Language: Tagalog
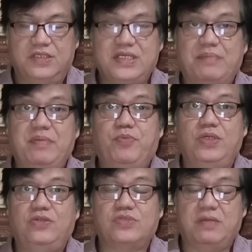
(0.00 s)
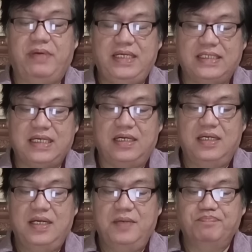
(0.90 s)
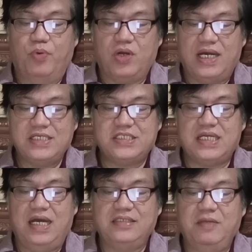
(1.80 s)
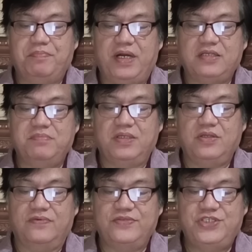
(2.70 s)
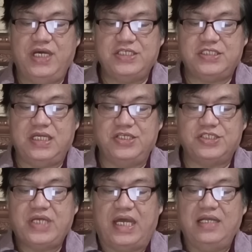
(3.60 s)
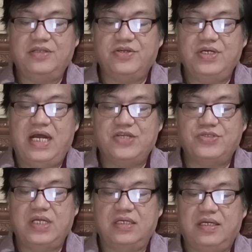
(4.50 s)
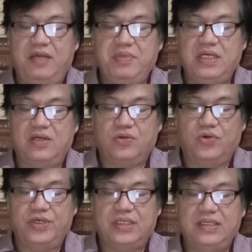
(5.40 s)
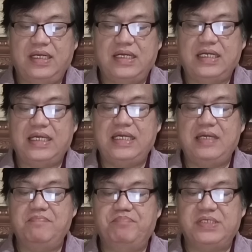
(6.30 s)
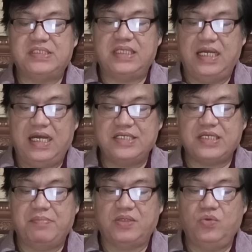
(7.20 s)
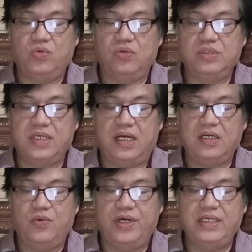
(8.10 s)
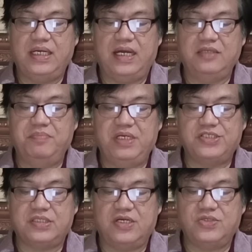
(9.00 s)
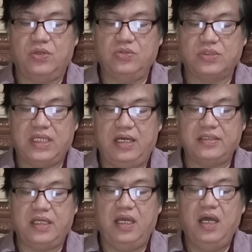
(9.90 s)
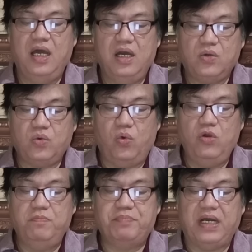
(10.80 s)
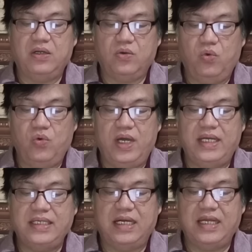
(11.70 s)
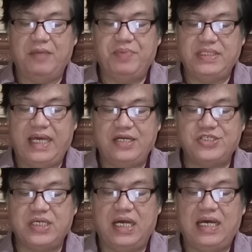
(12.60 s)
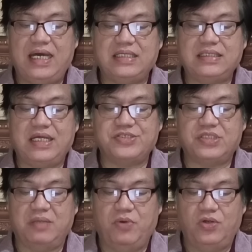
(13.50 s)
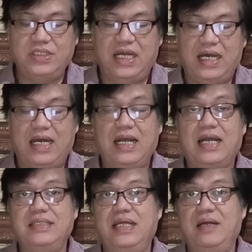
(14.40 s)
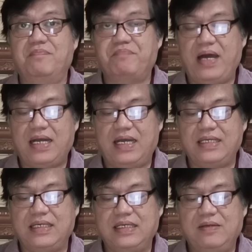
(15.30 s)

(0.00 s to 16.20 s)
Sabi po dito sa balita, bukas ang Department of Justice sa International Criminal Court na nag-iimbestiga sa madugong drug war ng Administrasyong Duterte kung pagkuha ng ebidensya at testimonya ang kanilang pakay.